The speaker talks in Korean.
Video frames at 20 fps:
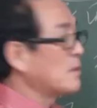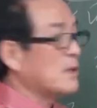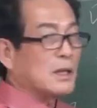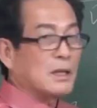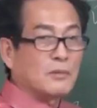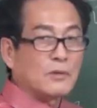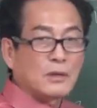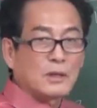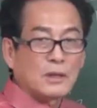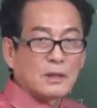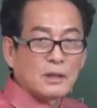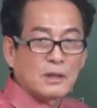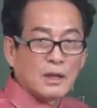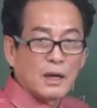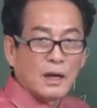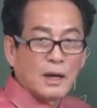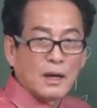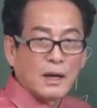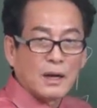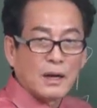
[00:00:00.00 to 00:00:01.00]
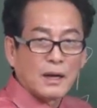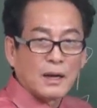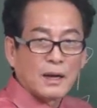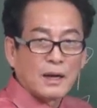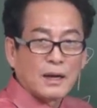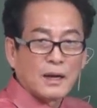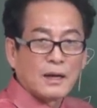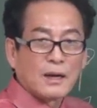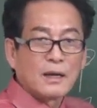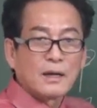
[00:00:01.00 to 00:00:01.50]
만나면 어떻게 된다?
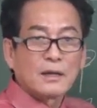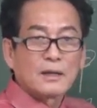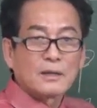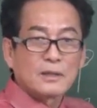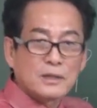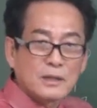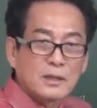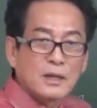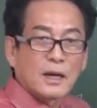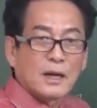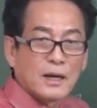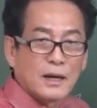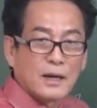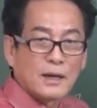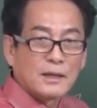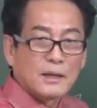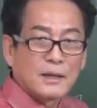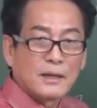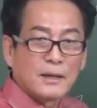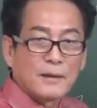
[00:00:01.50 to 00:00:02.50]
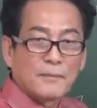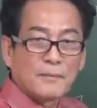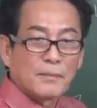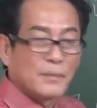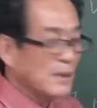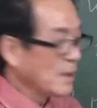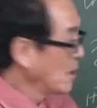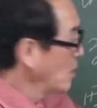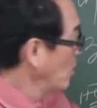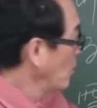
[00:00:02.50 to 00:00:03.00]
지살.
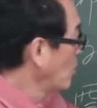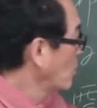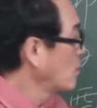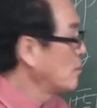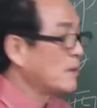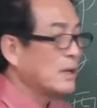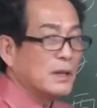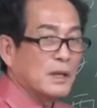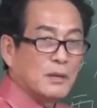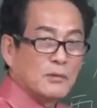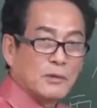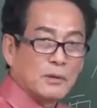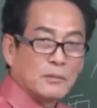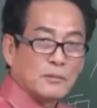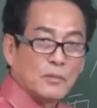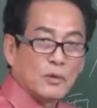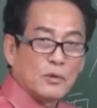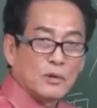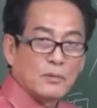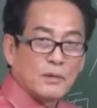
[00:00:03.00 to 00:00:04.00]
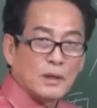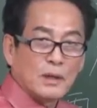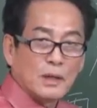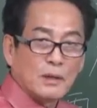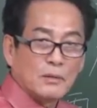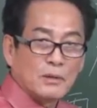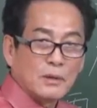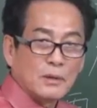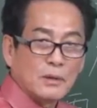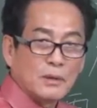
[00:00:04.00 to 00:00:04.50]
오를 만나면 묘를
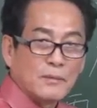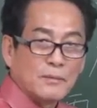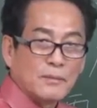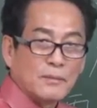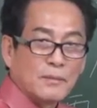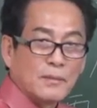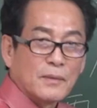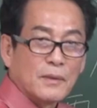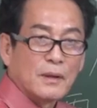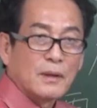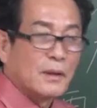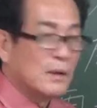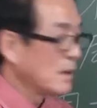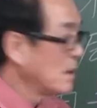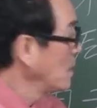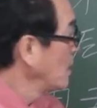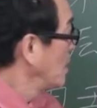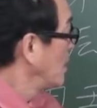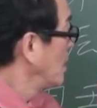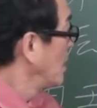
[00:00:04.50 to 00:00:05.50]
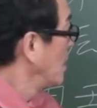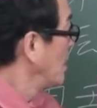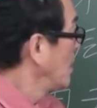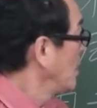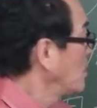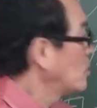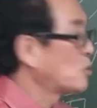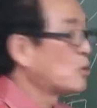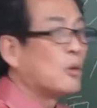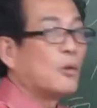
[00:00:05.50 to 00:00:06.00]
만나면
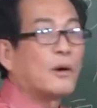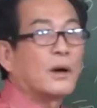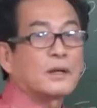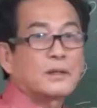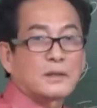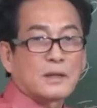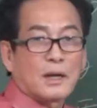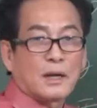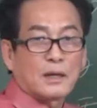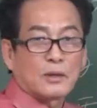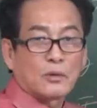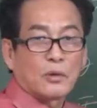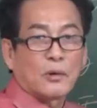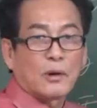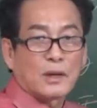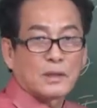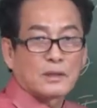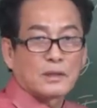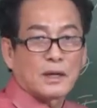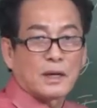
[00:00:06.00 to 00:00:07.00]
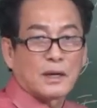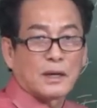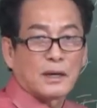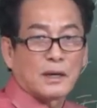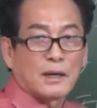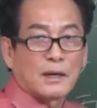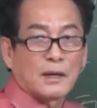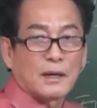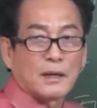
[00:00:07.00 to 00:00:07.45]
어? 도화살 도화살.